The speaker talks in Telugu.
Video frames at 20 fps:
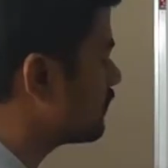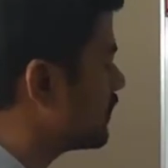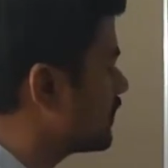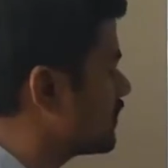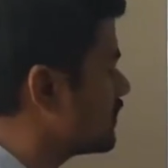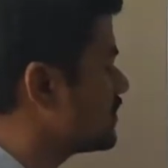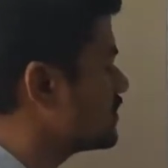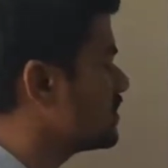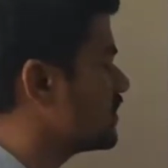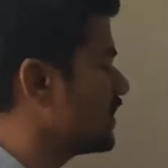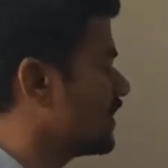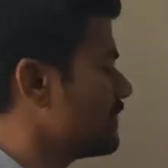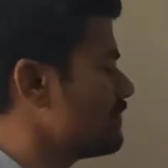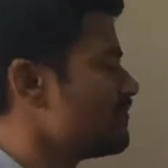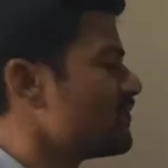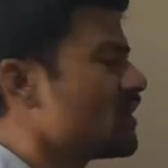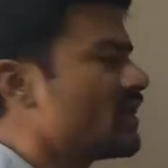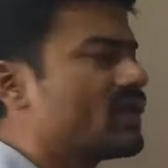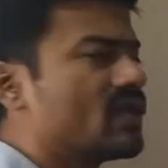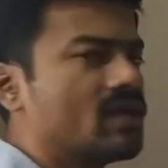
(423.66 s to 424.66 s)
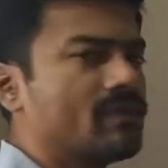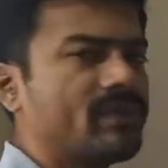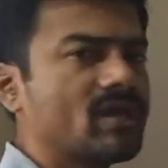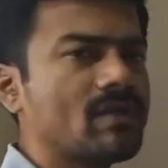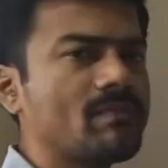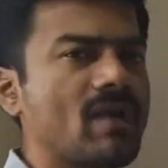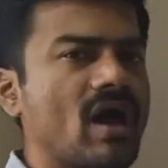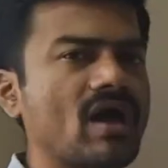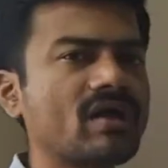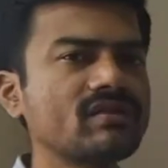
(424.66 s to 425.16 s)
సంబంధించి
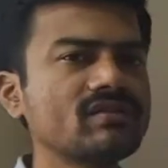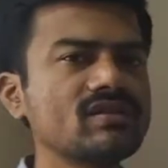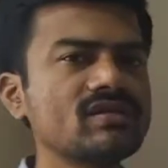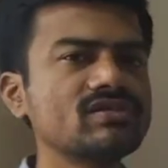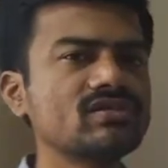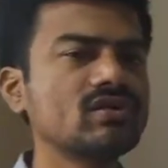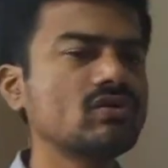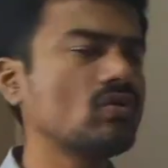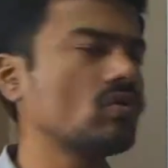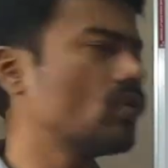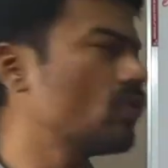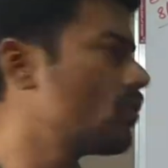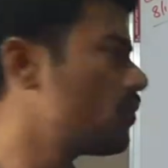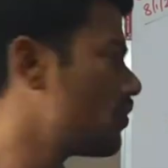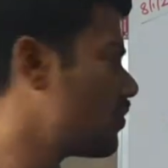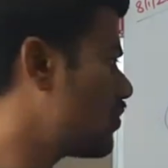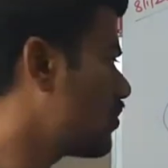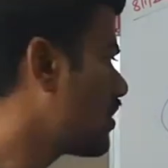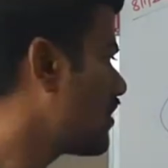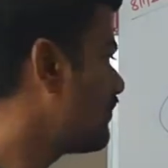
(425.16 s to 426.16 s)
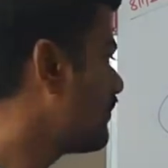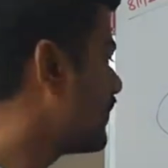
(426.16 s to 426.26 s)
ఏమైనా భారతదేశంలో ఒక